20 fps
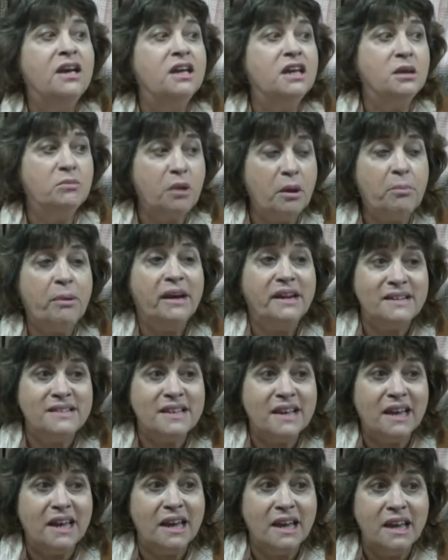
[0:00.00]
y me
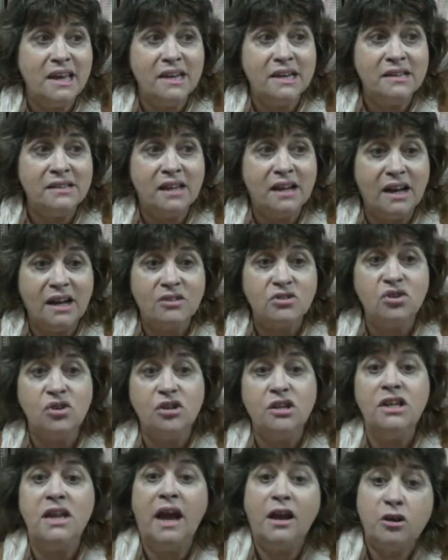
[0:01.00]
parece que en este caso,
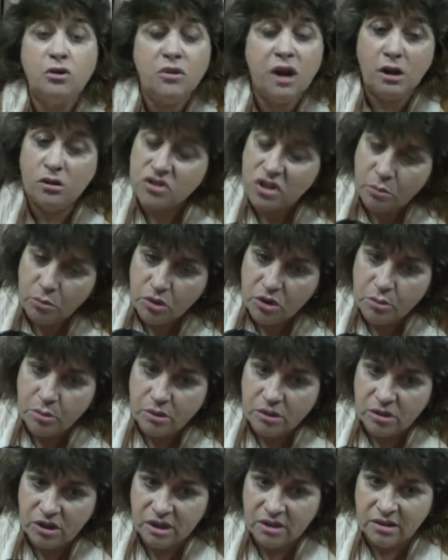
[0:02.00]
y hay una cosa muy
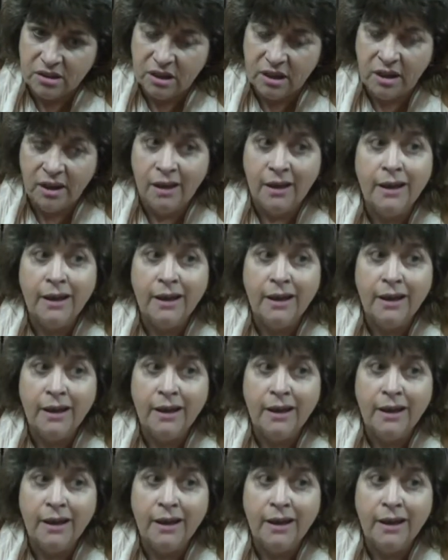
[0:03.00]
importante,